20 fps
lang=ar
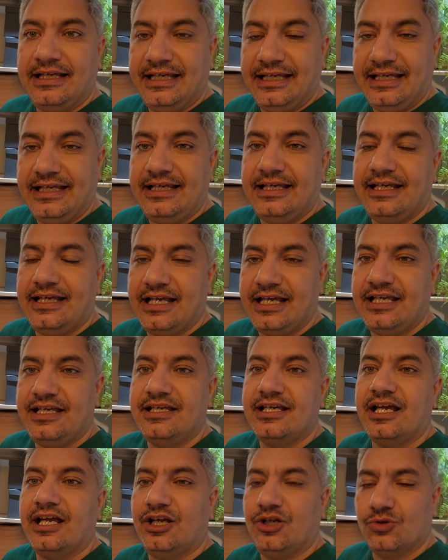ايه
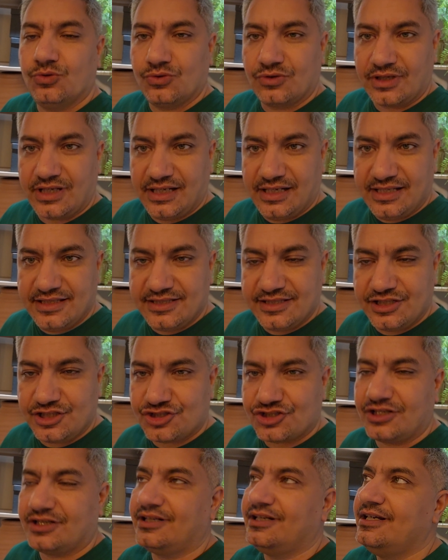هي
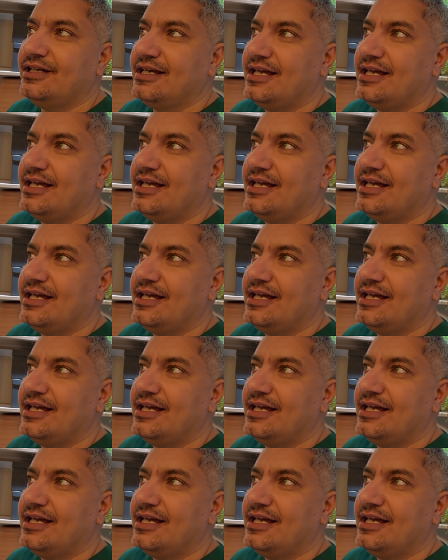الاورجانيزيشن